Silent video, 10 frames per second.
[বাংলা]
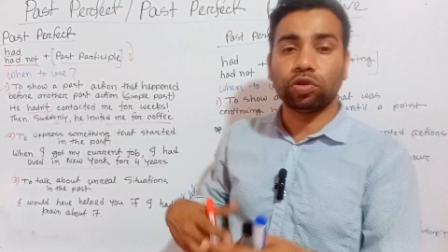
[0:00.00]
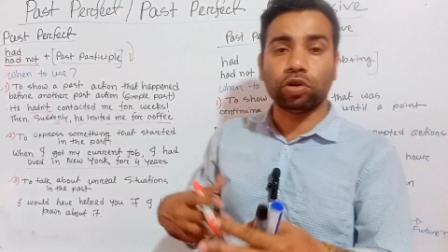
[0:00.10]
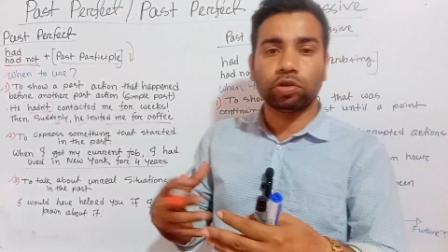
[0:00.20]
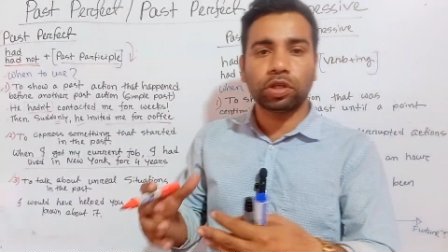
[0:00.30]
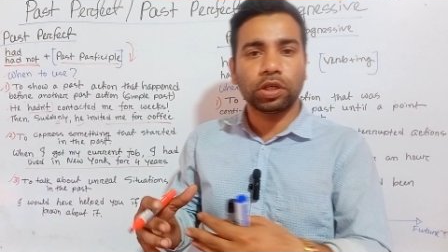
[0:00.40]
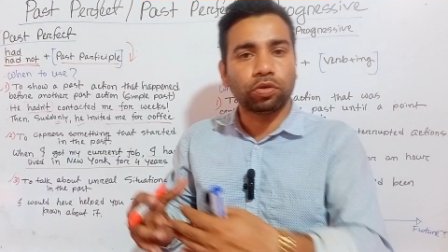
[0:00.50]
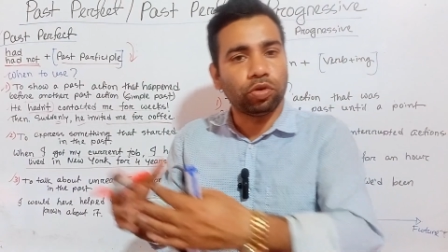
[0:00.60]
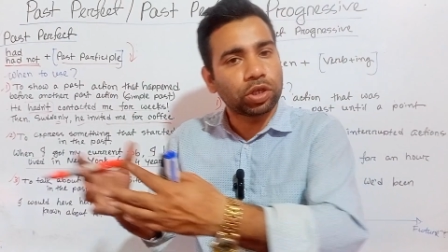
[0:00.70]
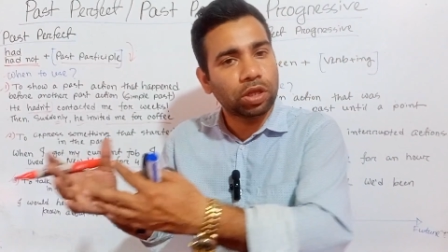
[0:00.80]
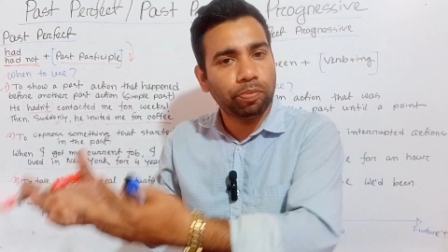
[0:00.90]
ঘটনাটা
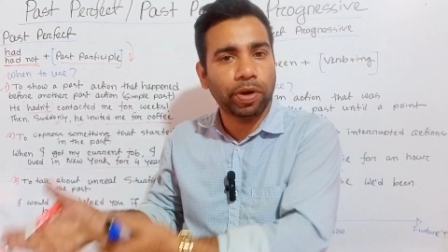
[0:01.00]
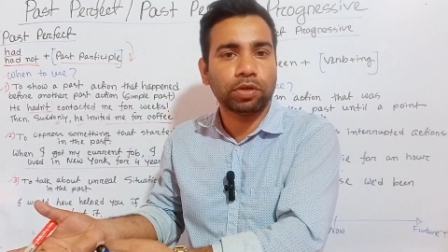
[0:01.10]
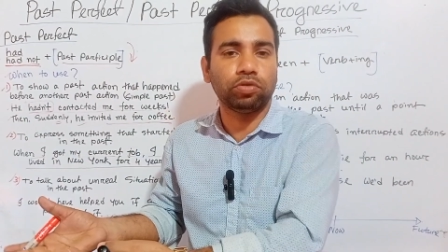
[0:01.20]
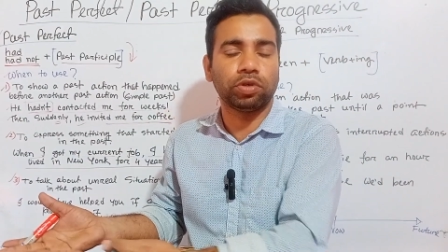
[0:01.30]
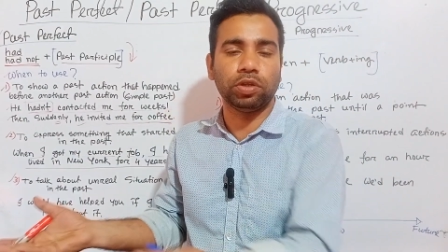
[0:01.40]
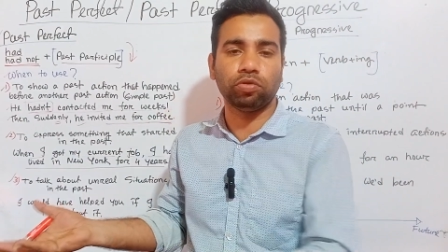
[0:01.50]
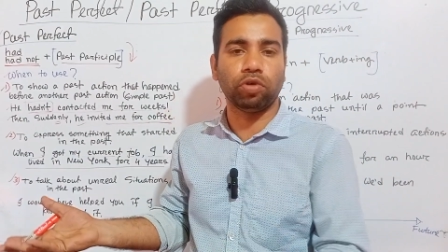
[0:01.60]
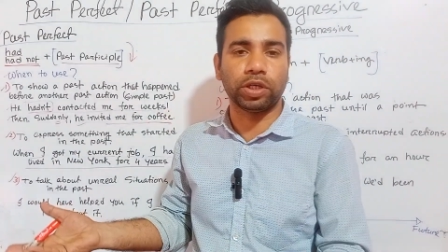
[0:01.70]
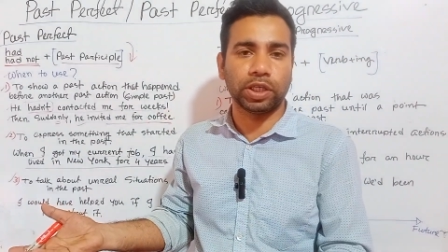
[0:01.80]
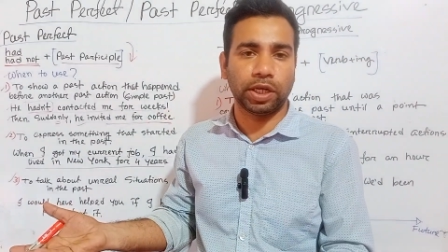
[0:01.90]
ঘটতে পারতো কিন্তু
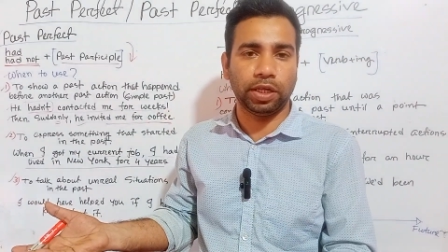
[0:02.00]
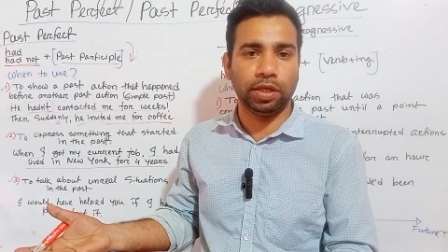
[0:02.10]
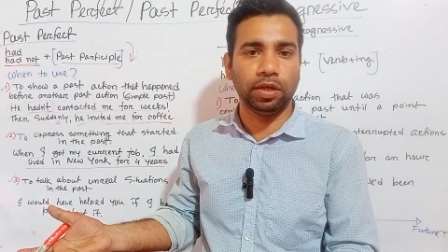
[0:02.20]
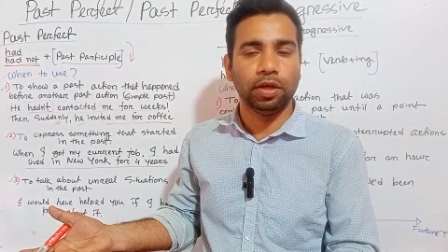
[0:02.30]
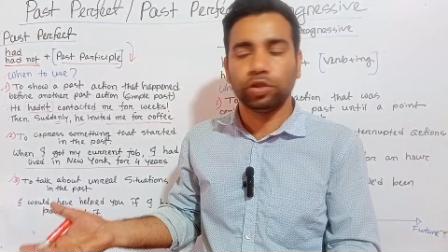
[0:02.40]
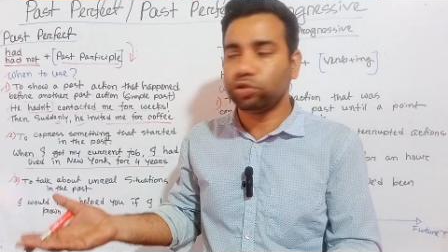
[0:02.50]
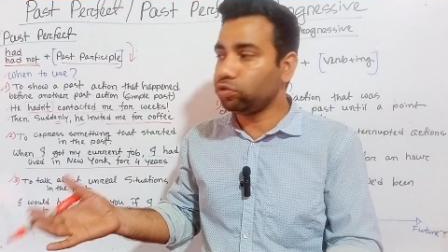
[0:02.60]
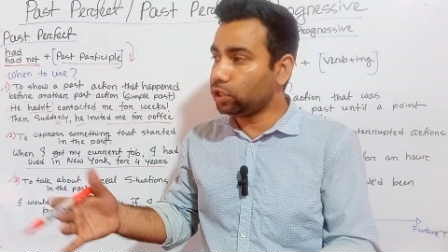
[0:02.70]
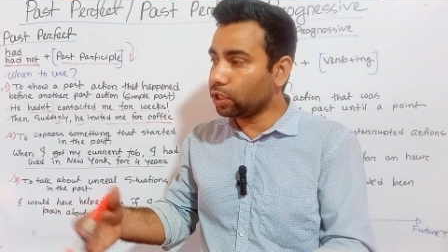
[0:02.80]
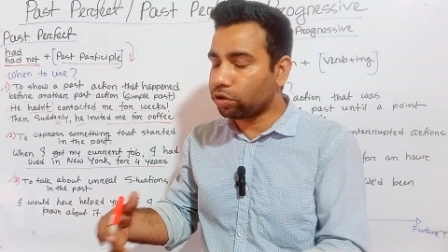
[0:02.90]
ঘটে নাই সো
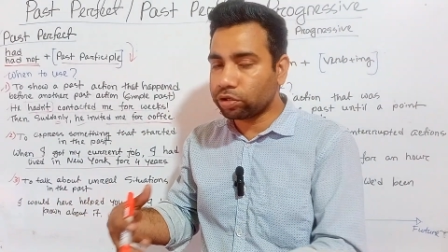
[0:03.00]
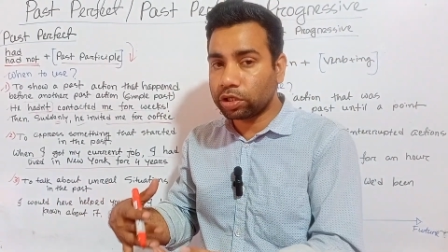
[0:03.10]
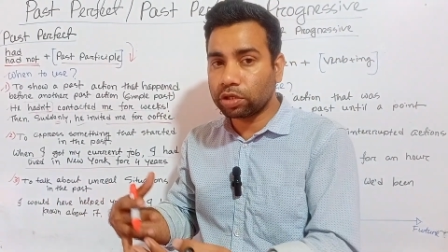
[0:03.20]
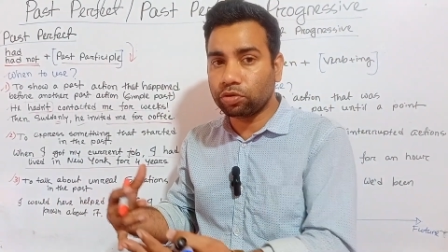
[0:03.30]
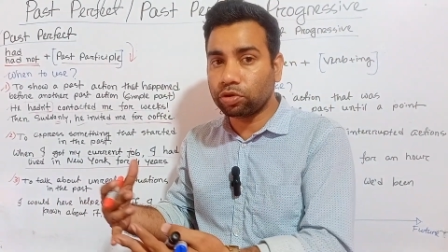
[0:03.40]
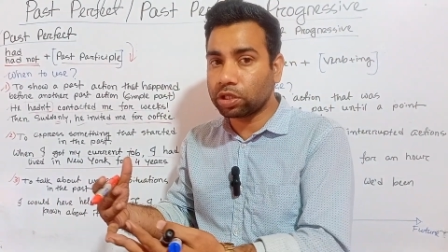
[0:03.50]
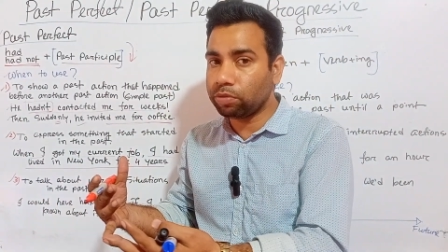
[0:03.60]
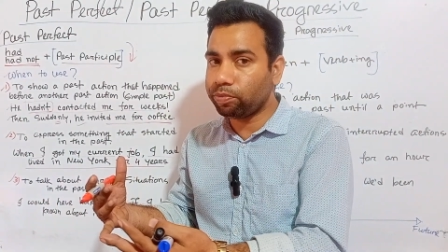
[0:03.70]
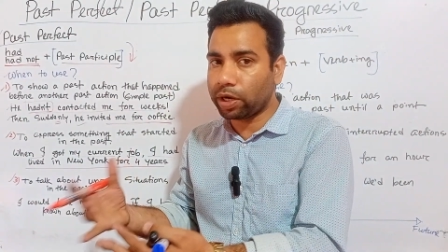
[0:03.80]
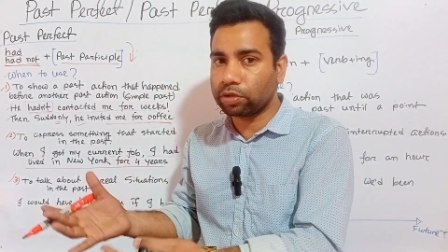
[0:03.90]
যে ঘটনাটা ঘটতে
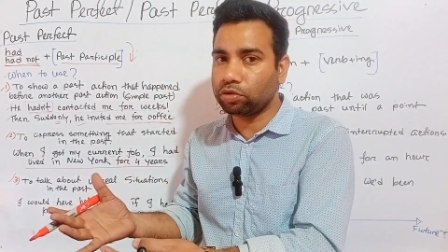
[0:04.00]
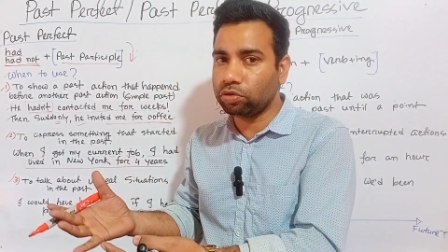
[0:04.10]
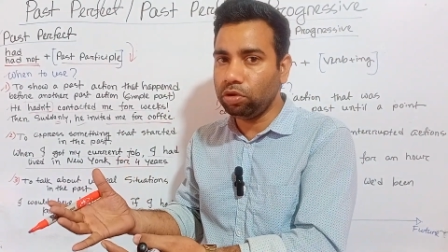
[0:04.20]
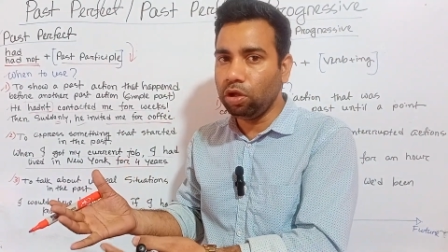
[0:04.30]
পারতো